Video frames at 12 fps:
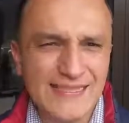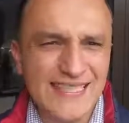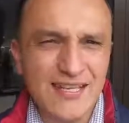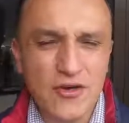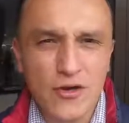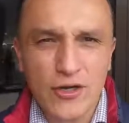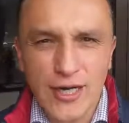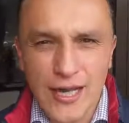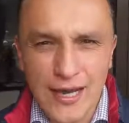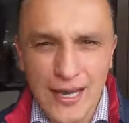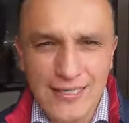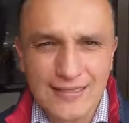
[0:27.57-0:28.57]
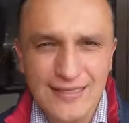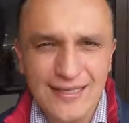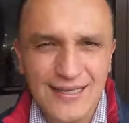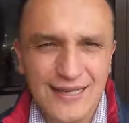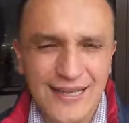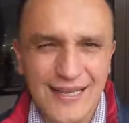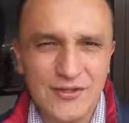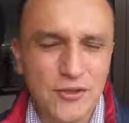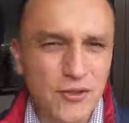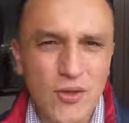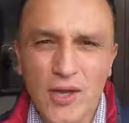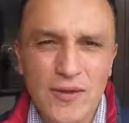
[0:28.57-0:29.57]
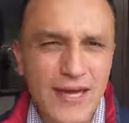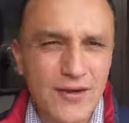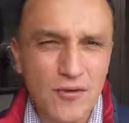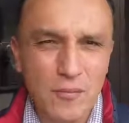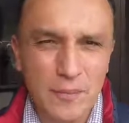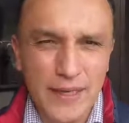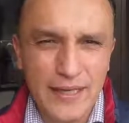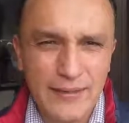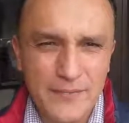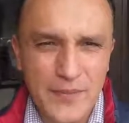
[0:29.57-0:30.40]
cinco reglas que yo no debía romper